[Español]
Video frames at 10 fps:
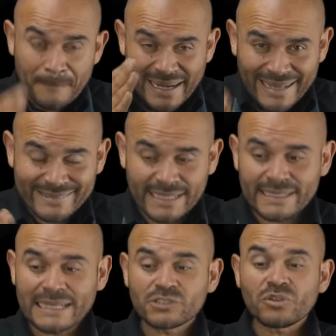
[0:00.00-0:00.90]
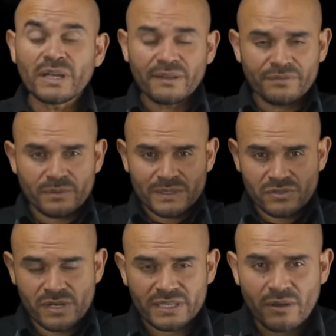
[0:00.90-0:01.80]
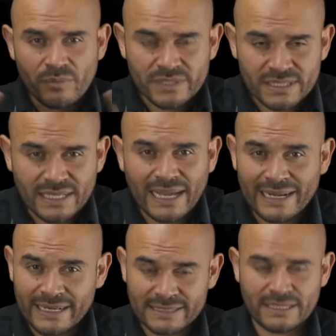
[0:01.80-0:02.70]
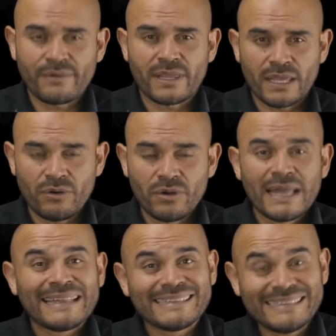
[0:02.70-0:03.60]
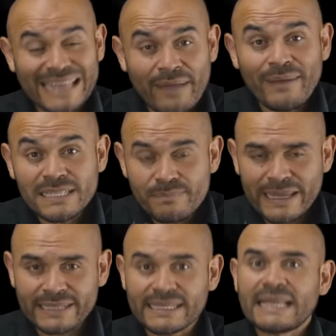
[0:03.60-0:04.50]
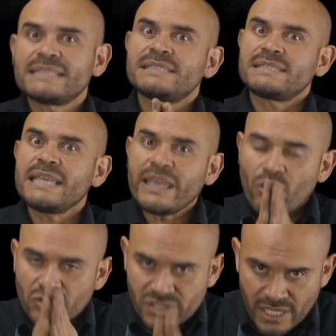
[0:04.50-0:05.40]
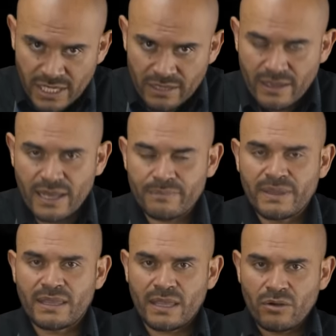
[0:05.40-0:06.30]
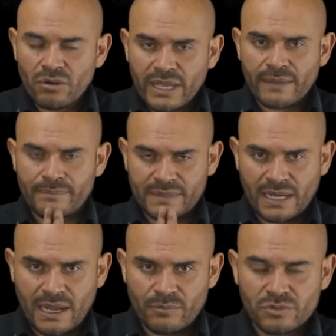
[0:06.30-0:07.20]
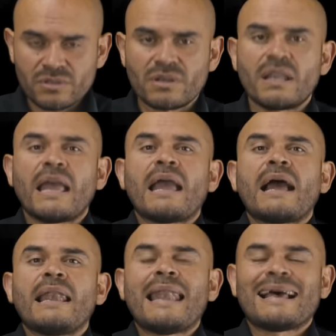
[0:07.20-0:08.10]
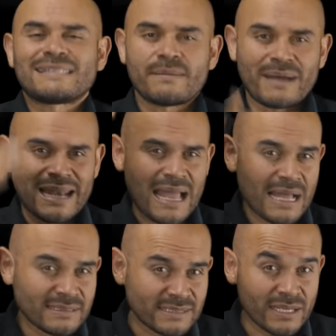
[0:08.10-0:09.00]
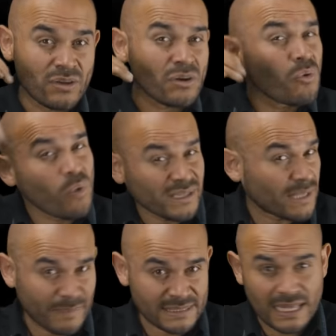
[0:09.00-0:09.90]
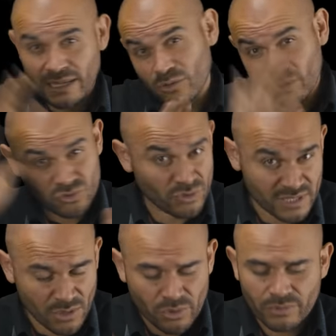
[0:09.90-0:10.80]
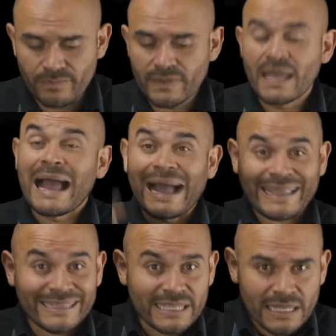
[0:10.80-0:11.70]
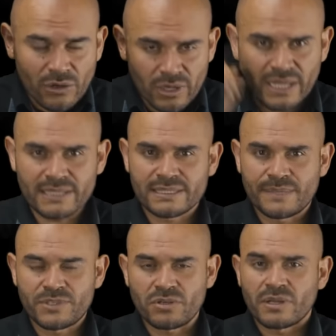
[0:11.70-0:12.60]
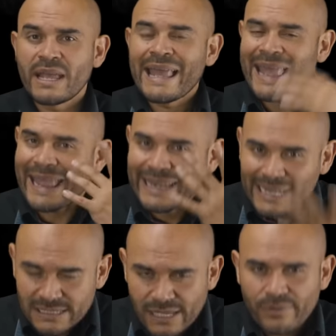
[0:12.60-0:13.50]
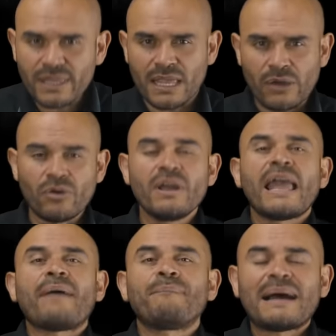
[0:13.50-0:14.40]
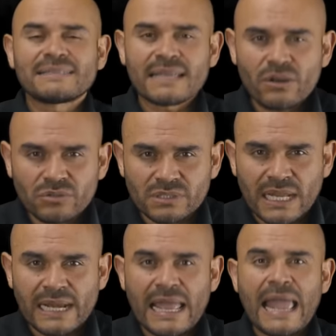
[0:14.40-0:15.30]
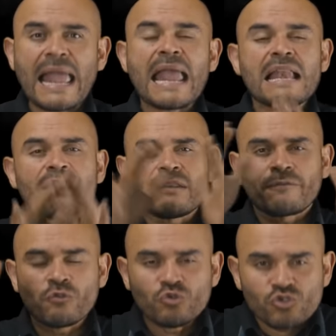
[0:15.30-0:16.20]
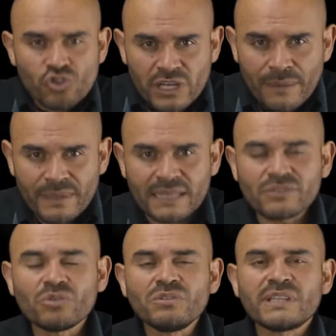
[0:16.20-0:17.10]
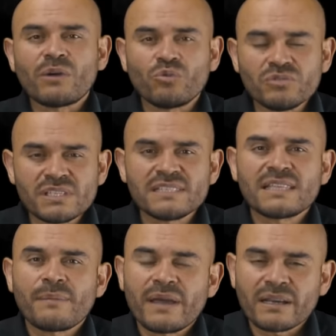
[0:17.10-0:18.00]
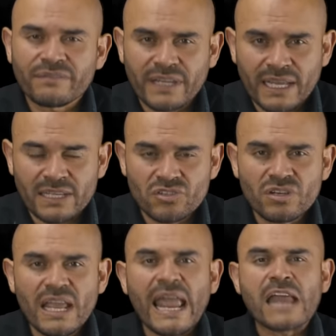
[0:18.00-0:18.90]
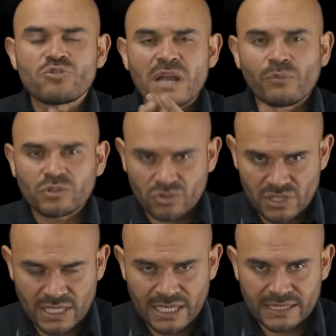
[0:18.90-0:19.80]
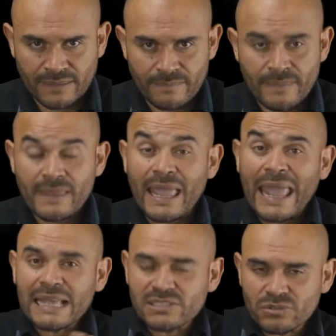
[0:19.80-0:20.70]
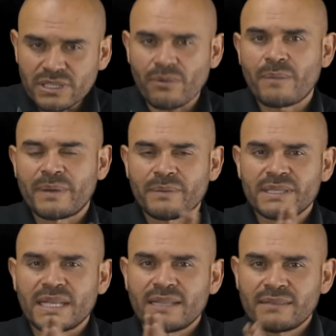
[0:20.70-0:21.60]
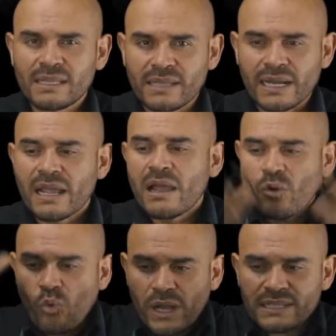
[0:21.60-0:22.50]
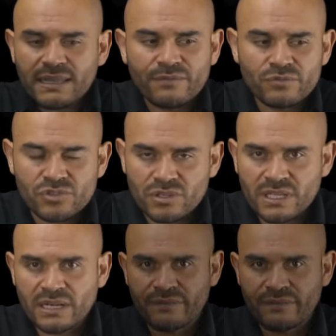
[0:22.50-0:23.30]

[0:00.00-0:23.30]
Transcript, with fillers: Para entender toda la información que te vamos a entregar en este video, debes verte sí o sí el video que entregamos la semana anterior o antepasada, no estoy seguro. Aquí te dejo la descripción. En ese video vas a encontrar el funcionamiento de un sistema de refrigeración en una motocicleta. Eso te va a permitir entender cuál es la función del